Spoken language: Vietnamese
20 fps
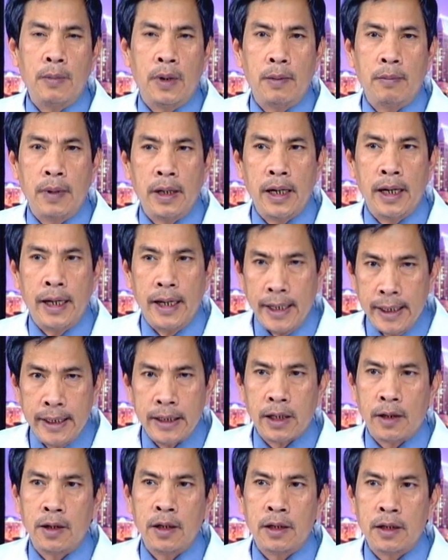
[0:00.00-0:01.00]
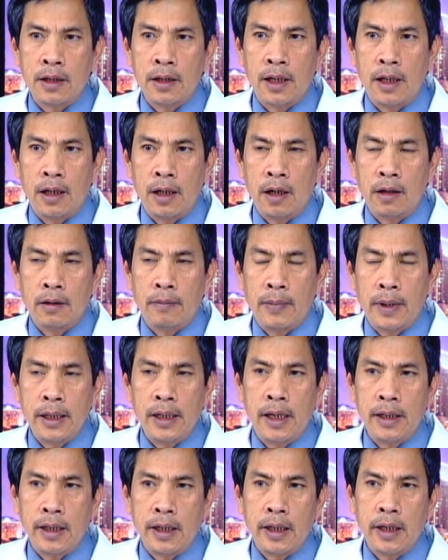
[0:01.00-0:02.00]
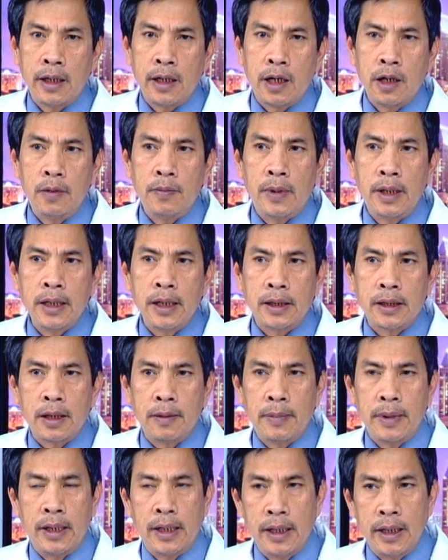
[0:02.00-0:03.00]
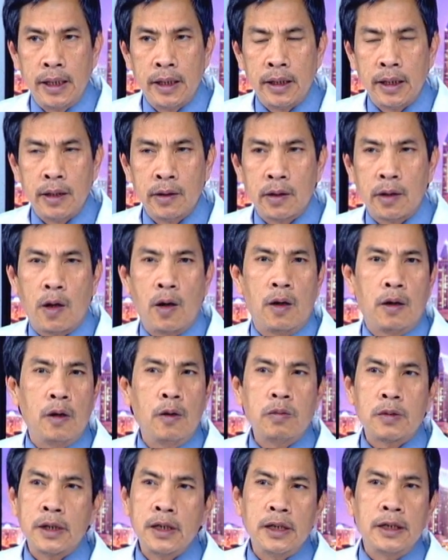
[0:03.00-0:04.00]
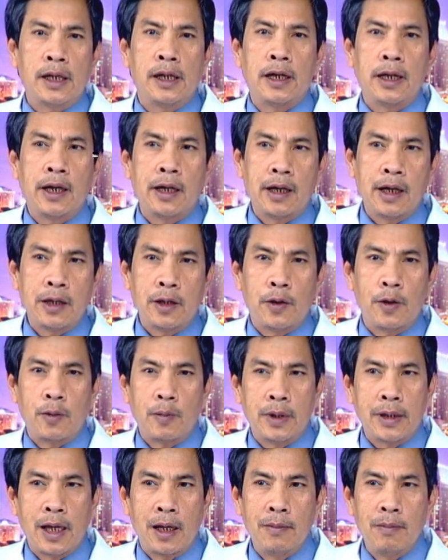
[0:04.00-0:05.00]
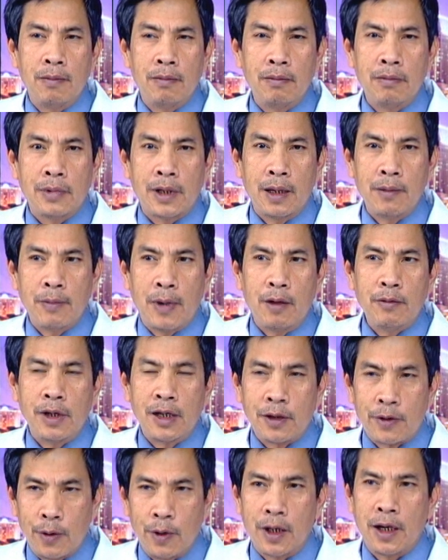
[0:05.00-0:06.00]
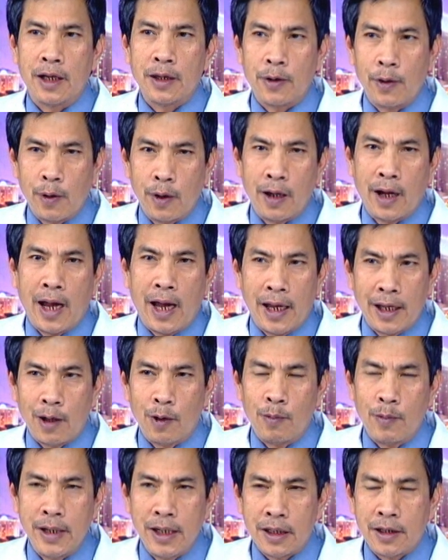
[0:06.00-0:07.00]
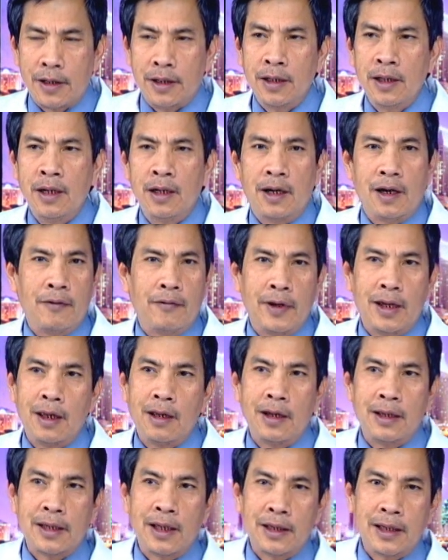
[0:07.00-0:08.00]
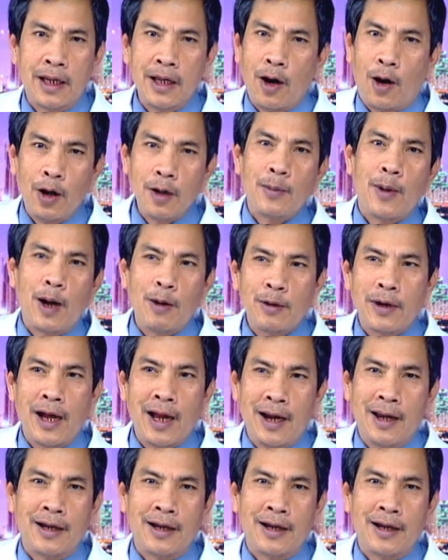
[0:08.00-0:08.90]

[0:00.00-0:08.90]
mới để ý thôi, tức là mới đây những nghiên cứu mới người ta mới để ý thôi. Còn lúc trước là cái chuyện mà chảy máu đường ruột là chuyện ai cũng biết rồi, là vì người ta thấy ói máu ra là